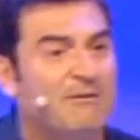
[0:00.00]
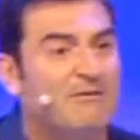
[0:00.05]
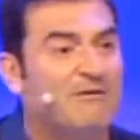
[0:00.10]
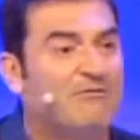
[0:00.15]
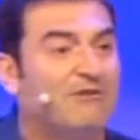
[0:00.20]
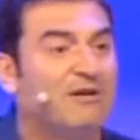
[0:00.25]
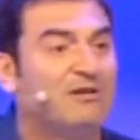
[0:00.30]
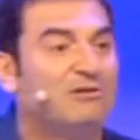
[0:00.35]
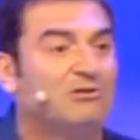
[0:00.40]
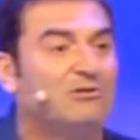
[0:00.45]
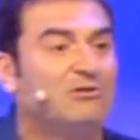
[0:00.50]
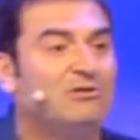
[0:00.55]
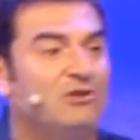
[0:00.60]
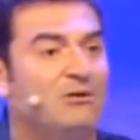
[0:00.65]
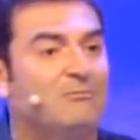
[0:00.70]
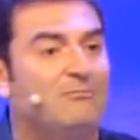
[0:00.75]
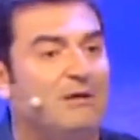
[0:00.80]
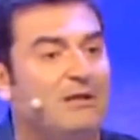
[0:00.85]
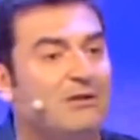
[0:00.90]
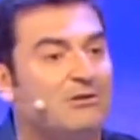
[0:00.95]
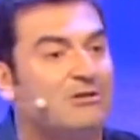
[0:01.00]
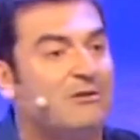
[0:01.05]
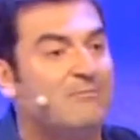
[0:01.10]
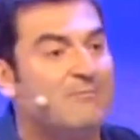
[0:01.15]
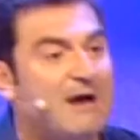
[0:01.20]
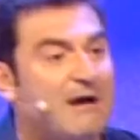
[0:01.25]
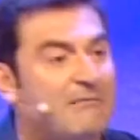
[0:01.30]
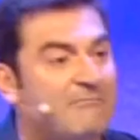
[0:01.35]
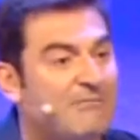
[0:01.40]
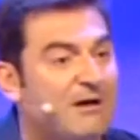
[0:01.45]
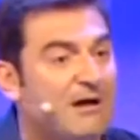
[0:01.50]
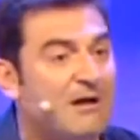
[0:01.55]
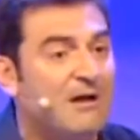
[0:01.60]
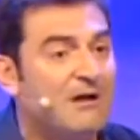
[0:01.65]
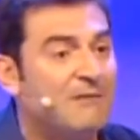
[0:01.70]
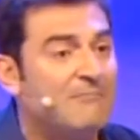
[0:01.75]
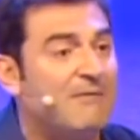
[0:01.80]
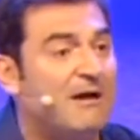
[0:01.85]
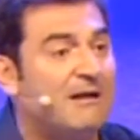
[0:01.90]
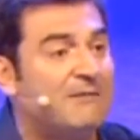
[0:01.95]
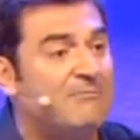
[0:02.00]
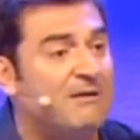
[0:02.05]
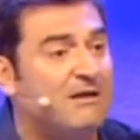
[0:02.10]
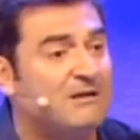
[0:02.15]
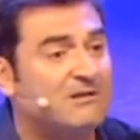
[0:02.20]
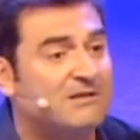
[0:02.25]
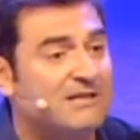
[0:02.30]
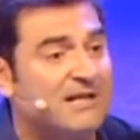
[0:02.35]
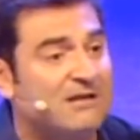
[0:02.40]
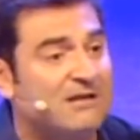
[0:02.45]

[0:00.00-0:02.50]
me e mi ha fatto, oddio bello te mamma, ma almeno ti